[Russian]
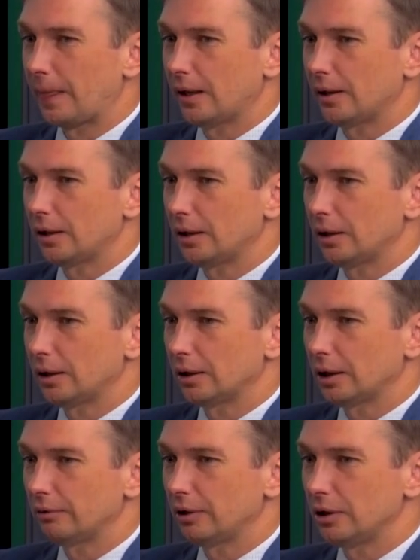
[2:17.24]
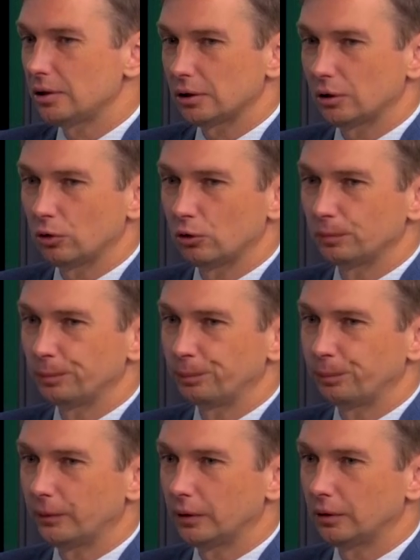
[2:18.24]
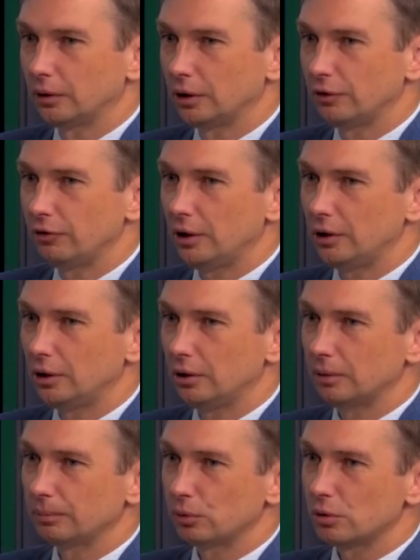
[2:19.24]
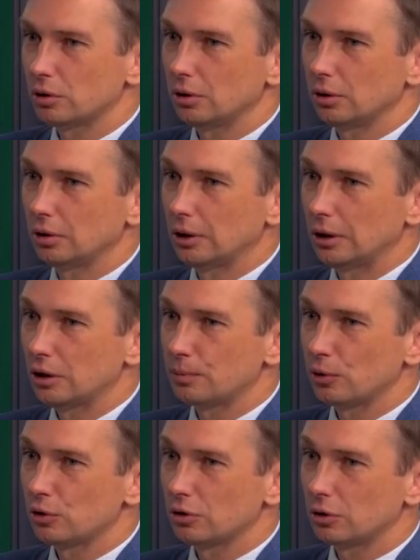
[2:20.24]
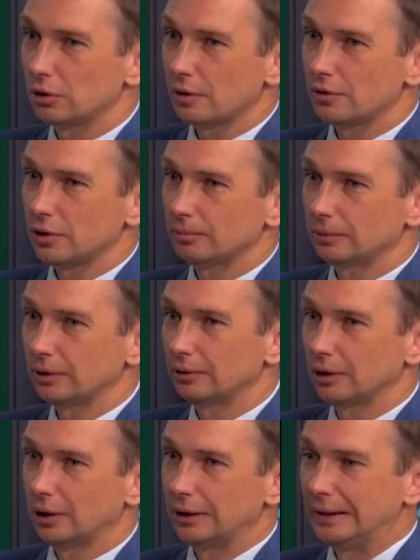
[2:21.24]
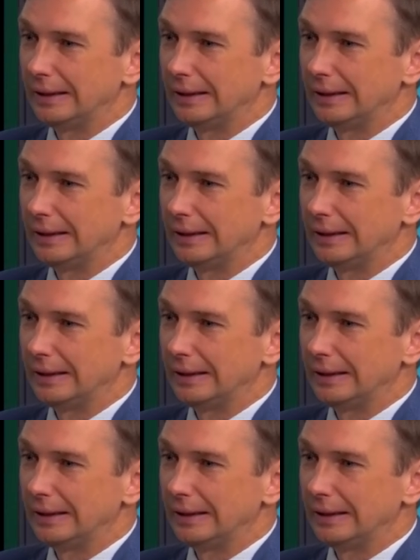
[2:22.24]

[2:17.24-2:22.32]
э, говорить о таком явлении, пусть и используешь не совсем, наверное,